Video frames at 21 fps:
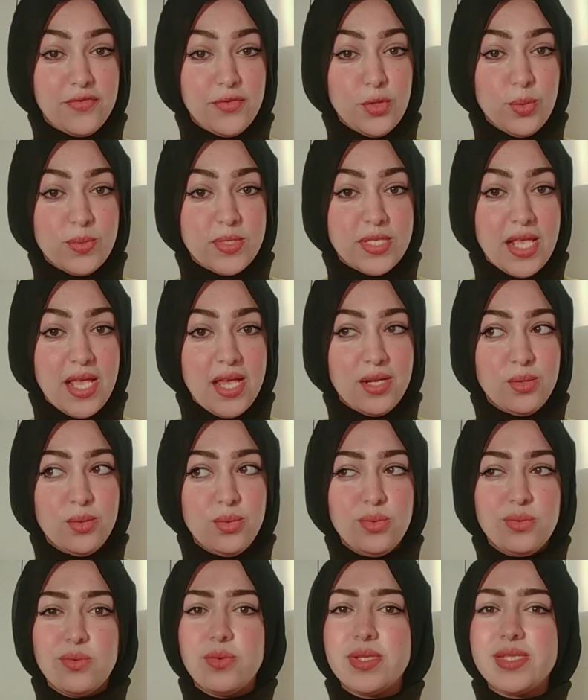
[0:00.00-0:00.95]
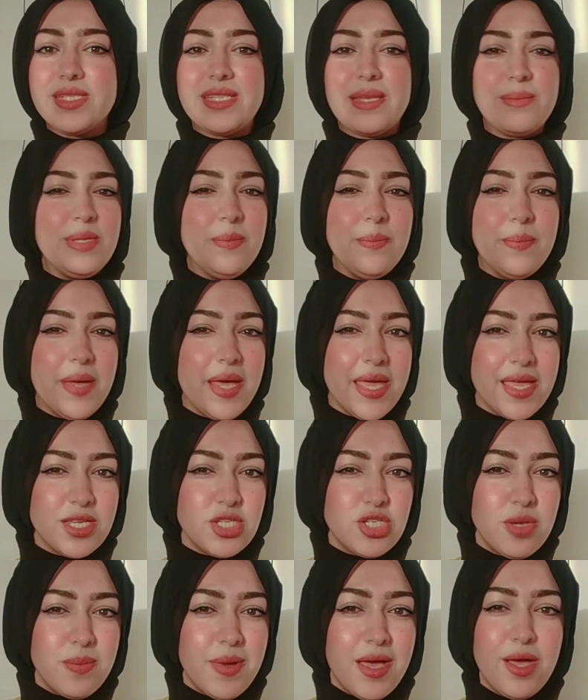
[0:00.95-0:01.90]
فيهم سأله وأنت مين بقى يا
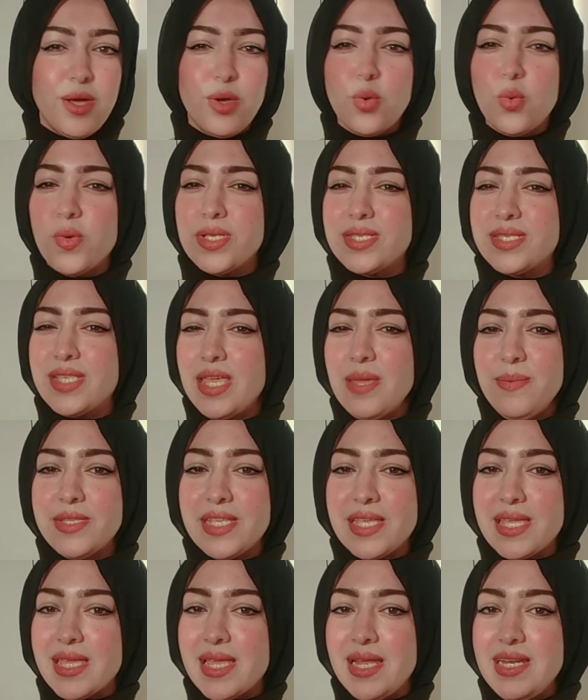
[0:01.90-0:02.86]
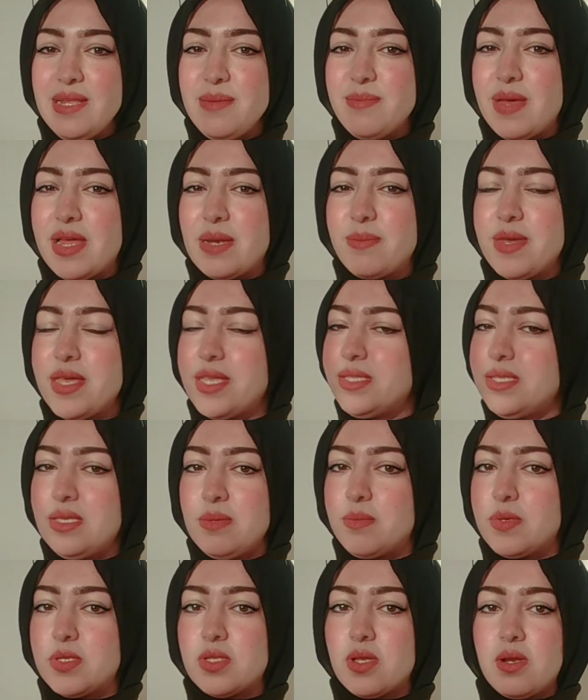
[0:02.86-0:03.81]
شبح وإزاي بتتكلم ألماني
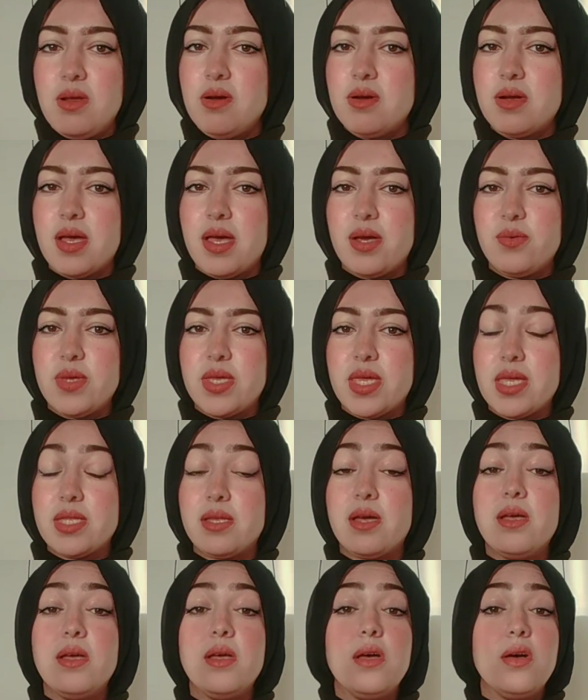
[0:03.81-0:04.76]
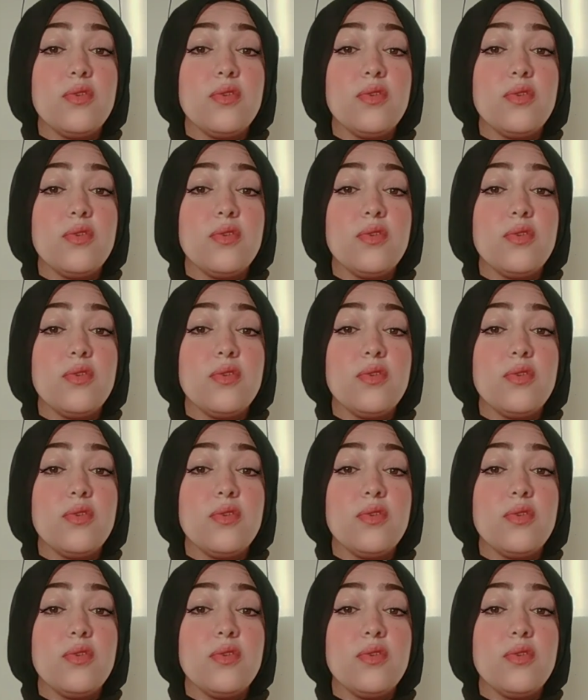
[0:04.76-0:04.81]
بطلاقة قوي كده